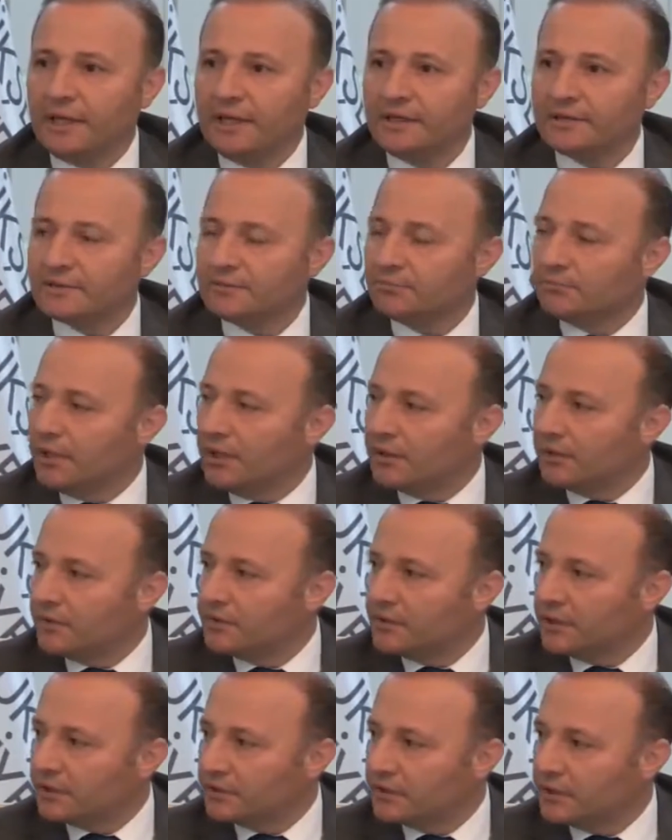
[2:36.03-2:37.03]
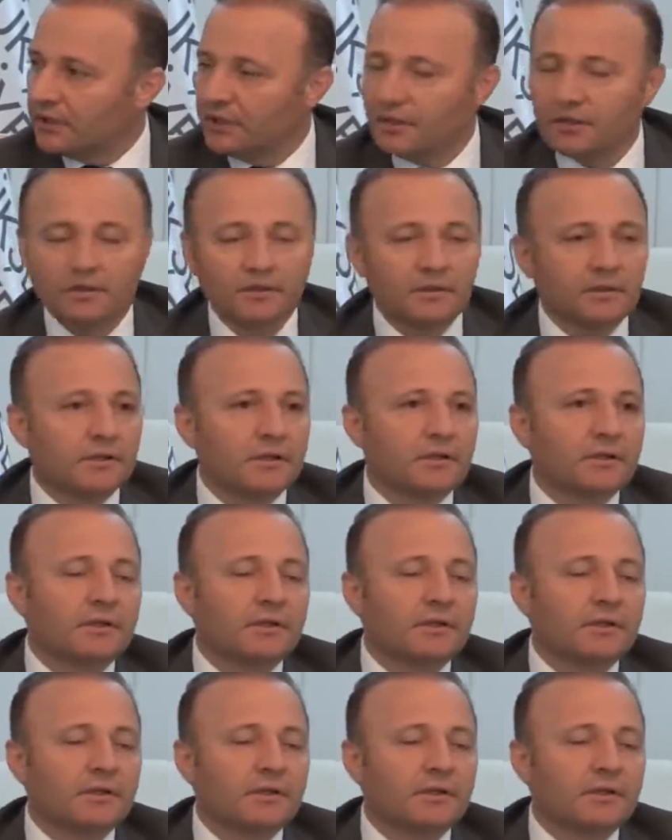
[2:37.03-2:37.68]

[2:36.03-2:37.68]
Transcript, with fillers: eğitim alanlarında e,